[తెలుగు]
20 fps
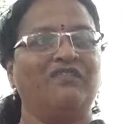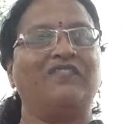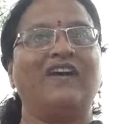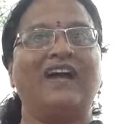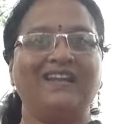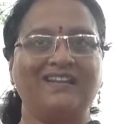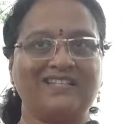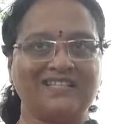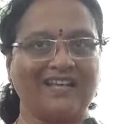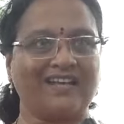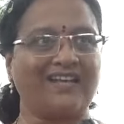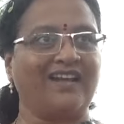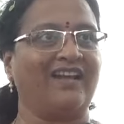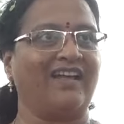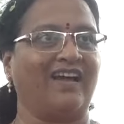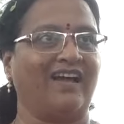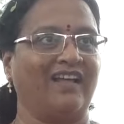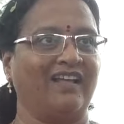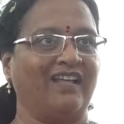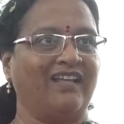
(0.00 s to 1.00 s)
ఫైల్స్
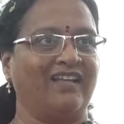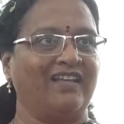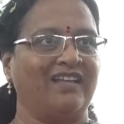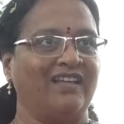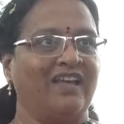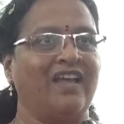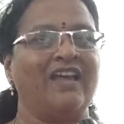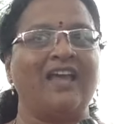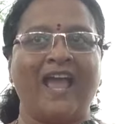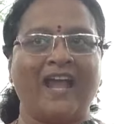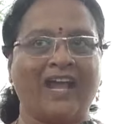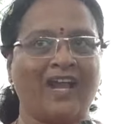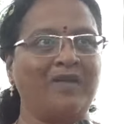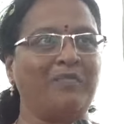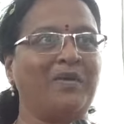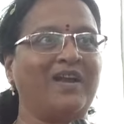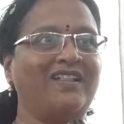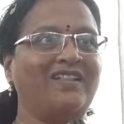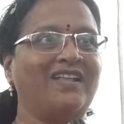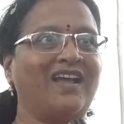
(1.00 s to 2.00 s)
ఎక్కడ ఎక్కడ
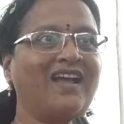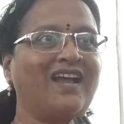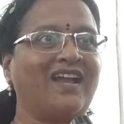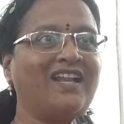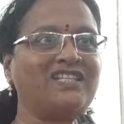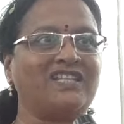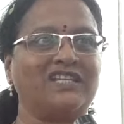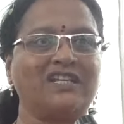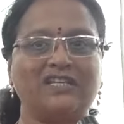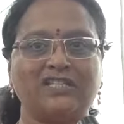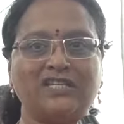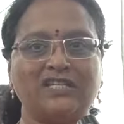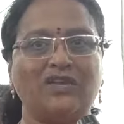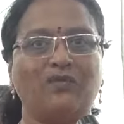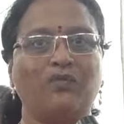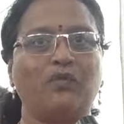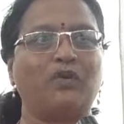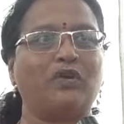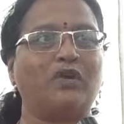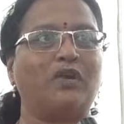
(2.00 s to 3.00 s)
పడితే అక్కడ చిన్న చిన్న
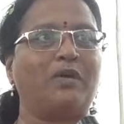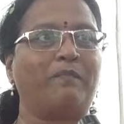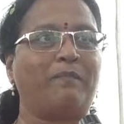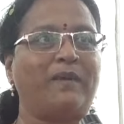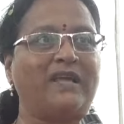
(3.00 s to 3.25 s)
ఊరుల్లో